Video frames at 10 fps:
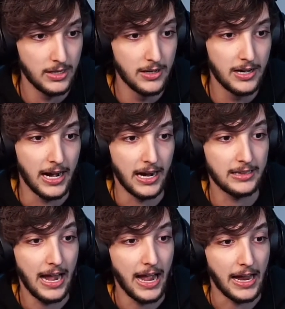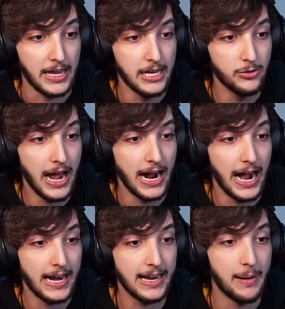O cara tá rindo na
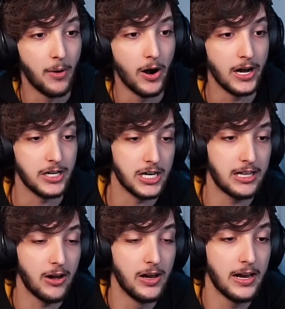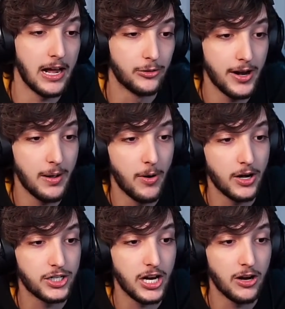cara da morte. Ele tá olhando, a dona
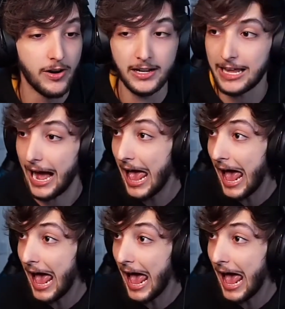morte chegou e ele tá